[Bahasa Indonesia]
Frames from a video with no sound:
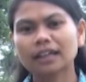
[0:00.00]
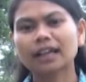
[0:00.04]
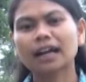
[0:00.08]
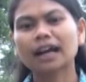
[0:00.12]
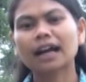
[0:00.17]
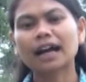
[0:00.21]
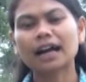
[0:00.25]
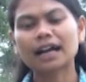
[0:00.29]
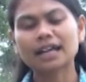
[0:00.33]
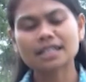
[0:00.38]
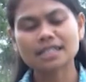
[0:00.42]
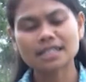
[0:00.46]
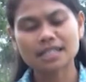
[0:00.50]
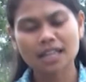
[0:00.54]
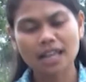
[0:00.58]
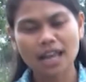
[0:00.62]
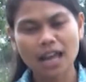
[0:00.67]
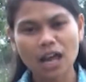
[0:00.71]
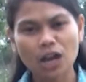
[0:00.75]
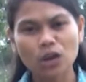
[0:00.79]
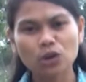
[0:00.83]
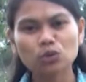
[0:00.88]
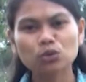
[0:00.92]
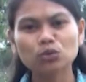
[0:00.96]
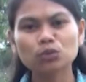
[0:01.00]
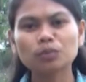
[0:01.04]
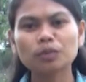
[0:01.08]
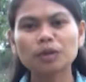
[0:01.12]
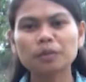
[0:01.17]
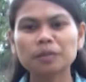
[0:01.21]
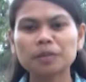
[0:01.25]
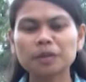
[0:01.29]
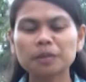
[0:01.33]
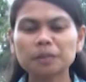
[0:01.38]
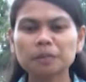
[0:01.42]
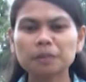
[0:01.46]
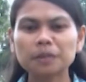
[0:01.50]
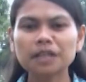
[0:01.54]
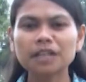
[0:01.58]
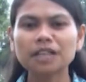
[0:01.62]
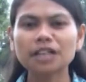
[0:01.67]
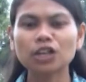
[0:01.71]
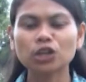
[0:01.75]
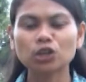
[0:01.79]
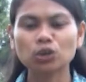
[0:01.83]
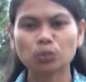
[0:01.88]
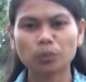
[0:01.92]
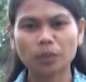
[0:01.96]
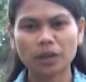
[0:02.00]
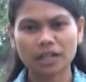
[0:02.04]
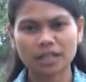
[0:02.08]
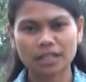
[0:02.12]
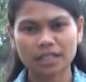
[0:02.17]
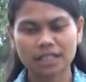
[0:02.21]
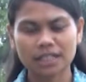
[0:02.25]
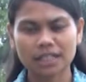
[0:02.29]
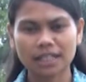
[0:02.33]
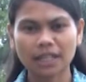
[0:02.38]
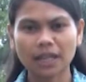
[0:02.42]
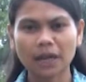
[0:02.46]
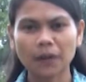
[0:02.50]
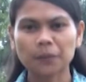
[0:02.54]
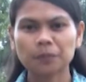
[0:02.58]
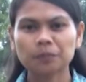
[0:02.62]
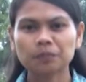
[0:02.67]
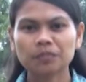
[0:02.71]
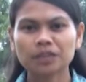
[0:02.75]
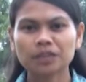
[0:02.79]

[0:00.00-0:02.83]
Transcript: yang akan selalu memimpin kehidupan kita.